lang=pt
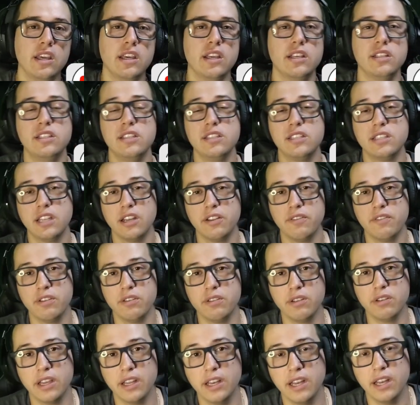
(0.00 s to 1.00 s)
se inscrever
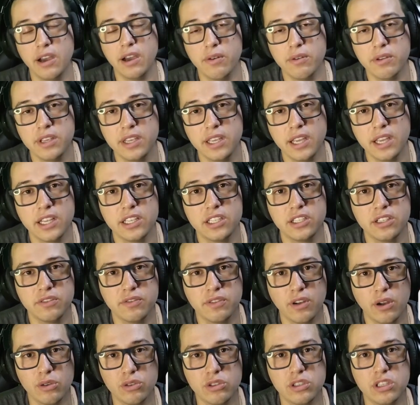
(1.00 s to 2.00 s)
no canal e
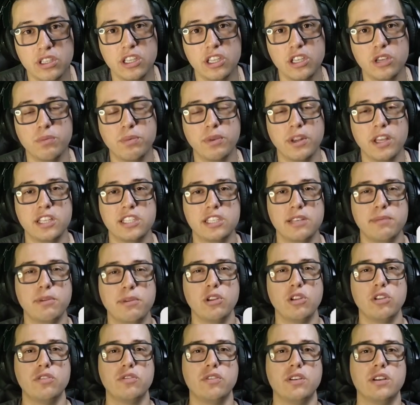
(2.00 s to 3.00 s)
ativar o sininho para receber
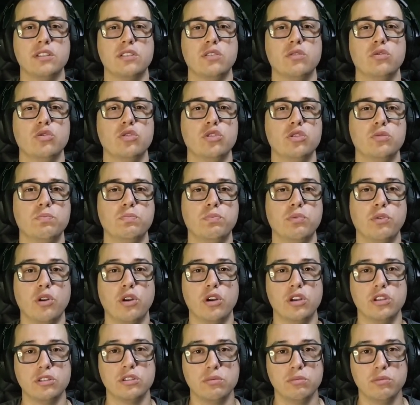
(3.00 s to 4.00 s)
a notificação dos
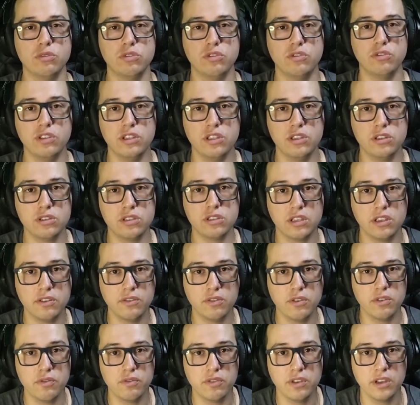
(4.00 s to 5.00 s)
próximos vídeos que
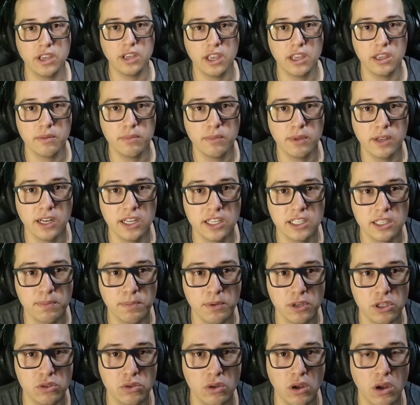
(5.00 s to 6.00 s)
vão vir aí. Beleza,
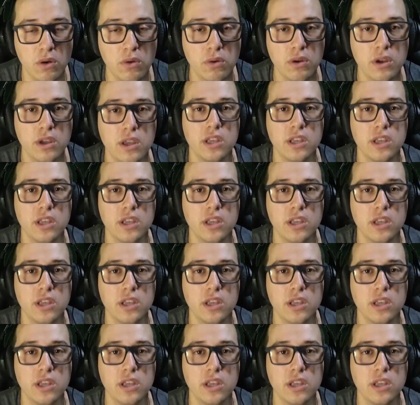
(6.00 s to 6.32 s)
pessoal?